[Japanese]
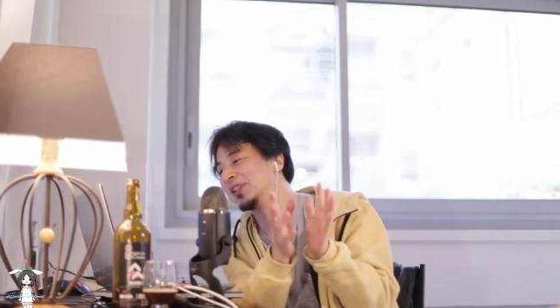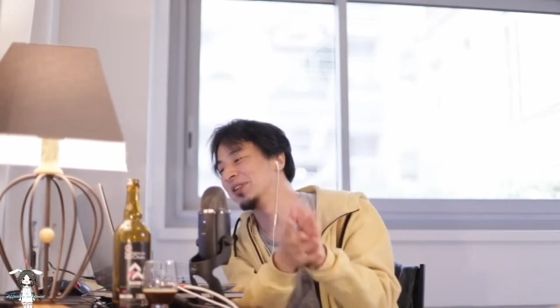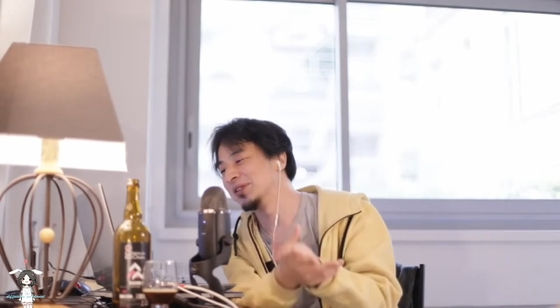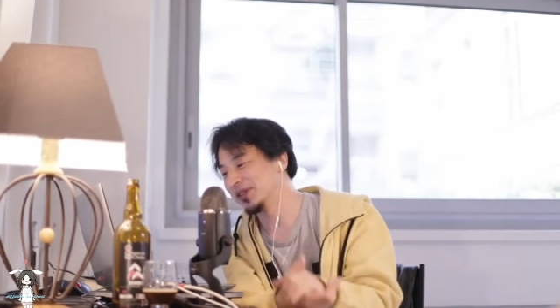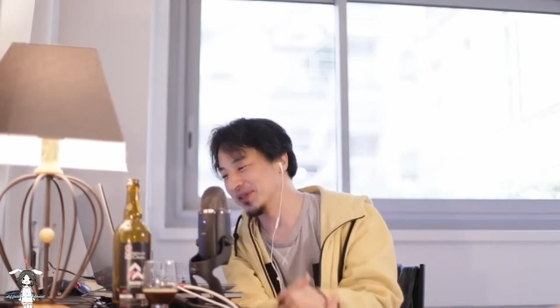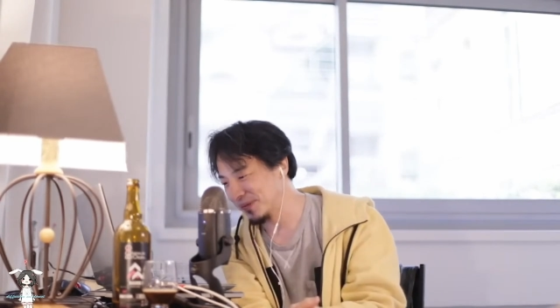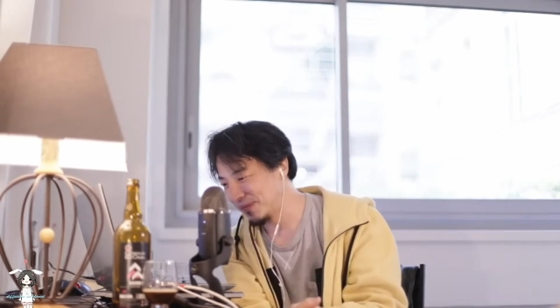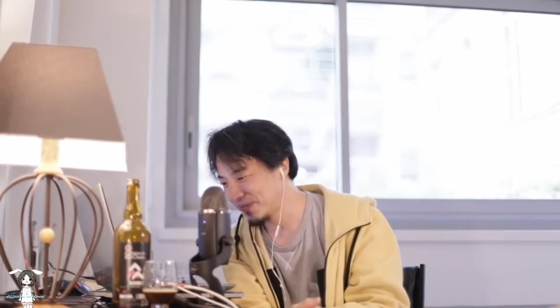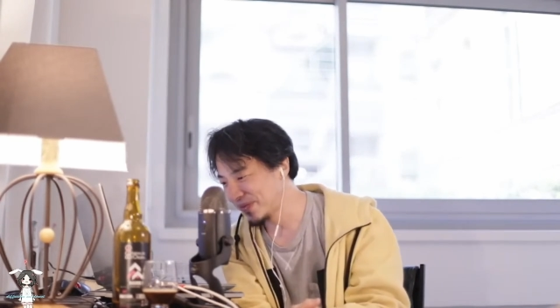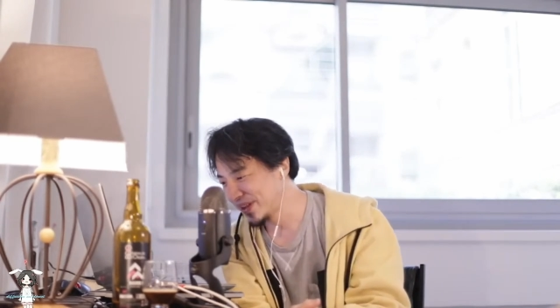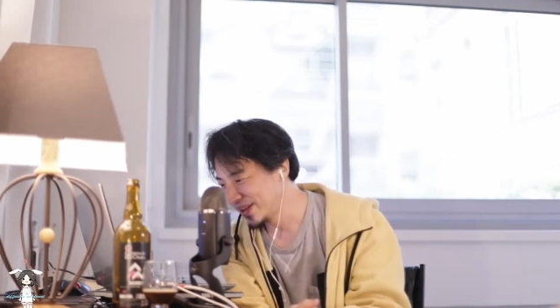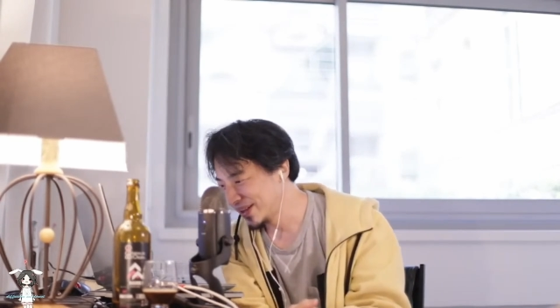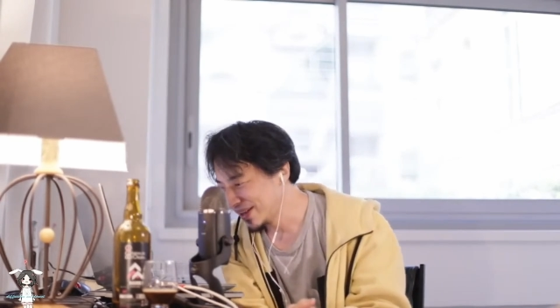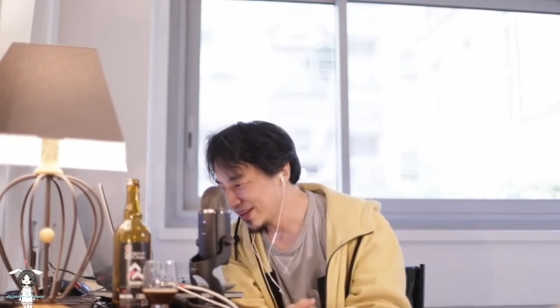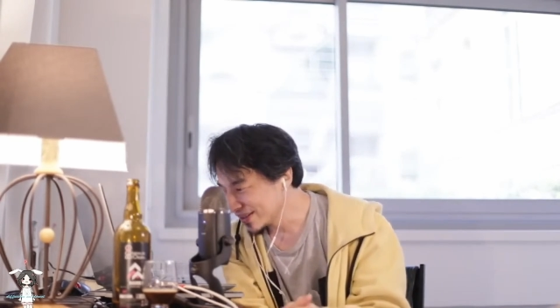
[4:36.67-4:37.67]
るんですよ。
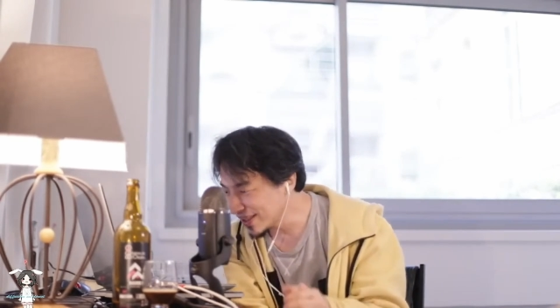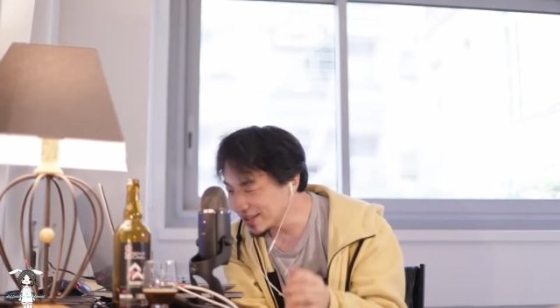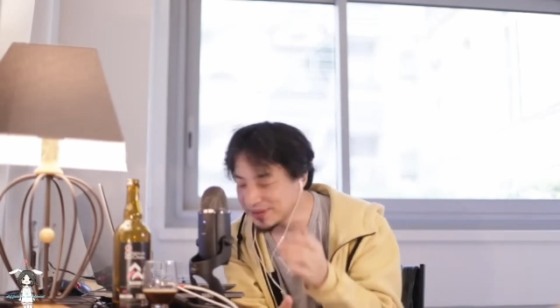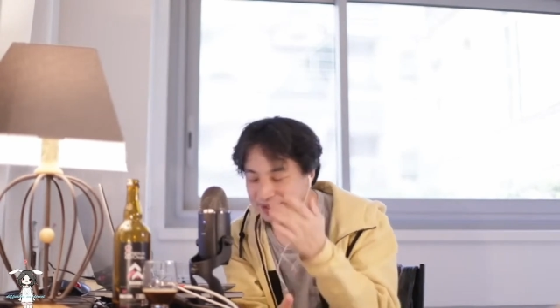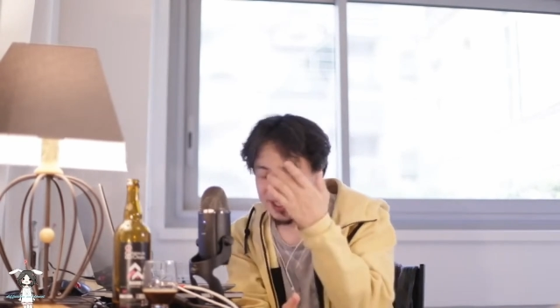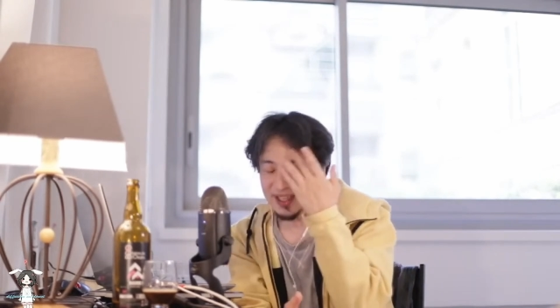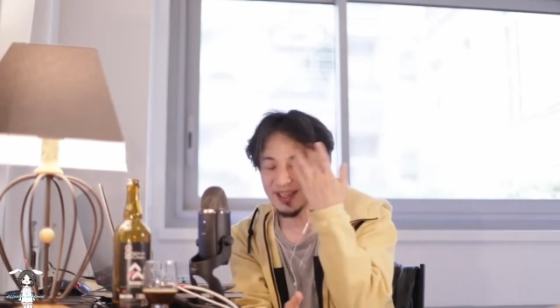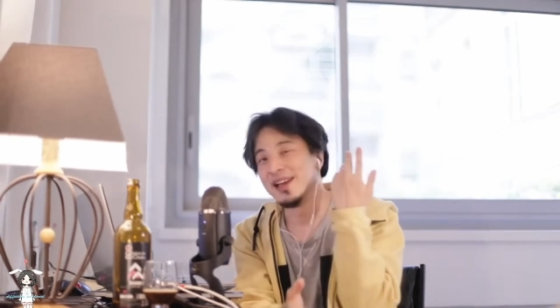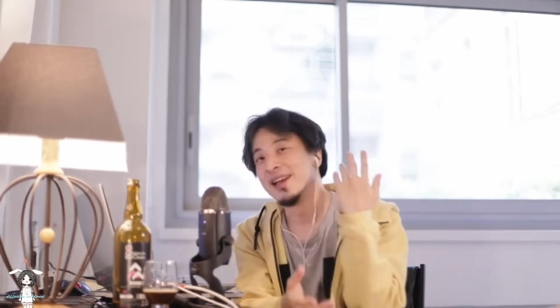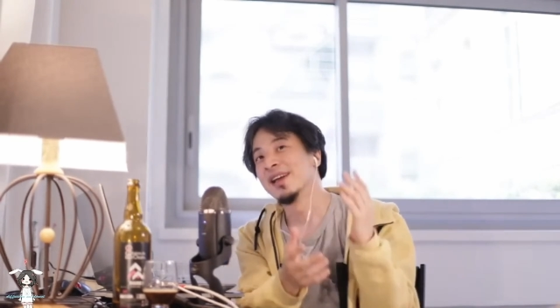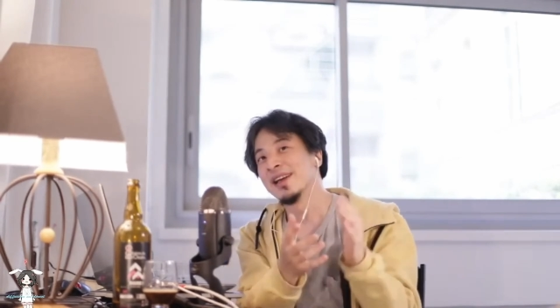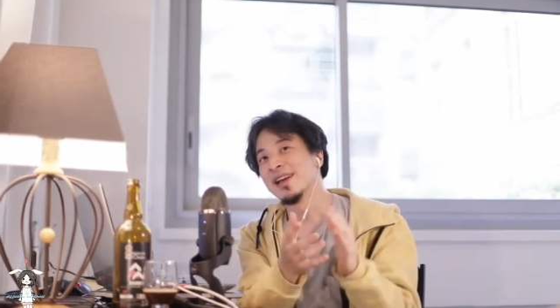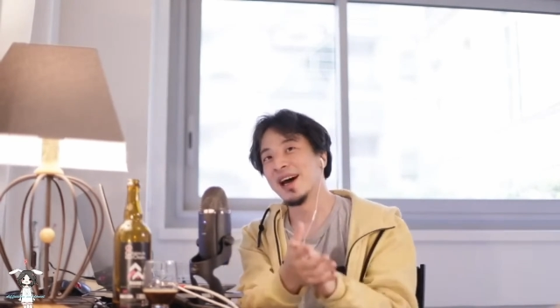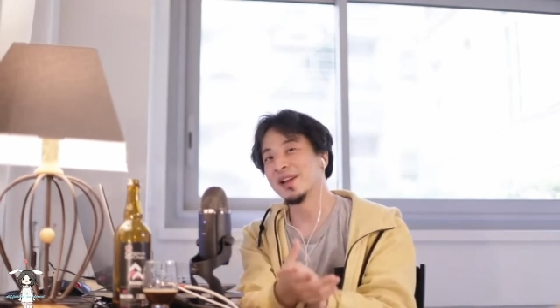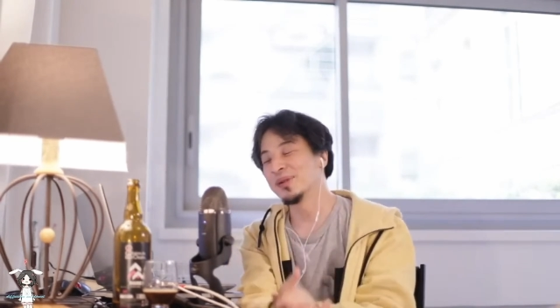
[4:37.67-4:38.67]
なので、
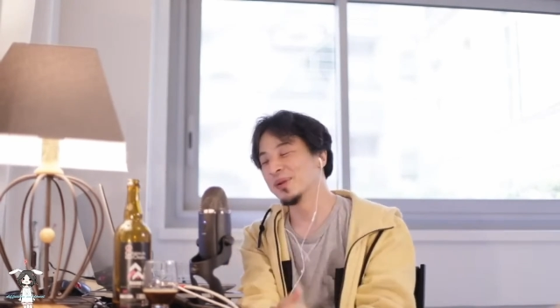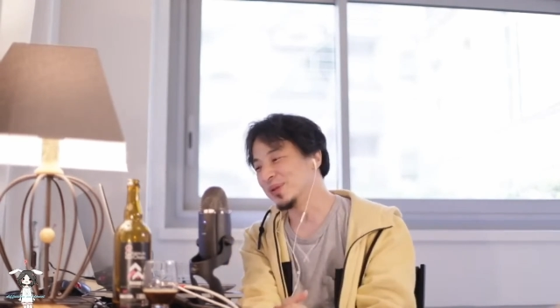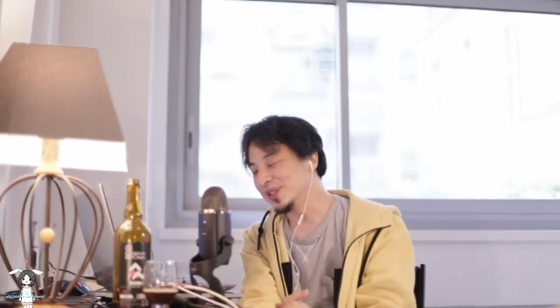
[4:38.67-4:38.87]
あの、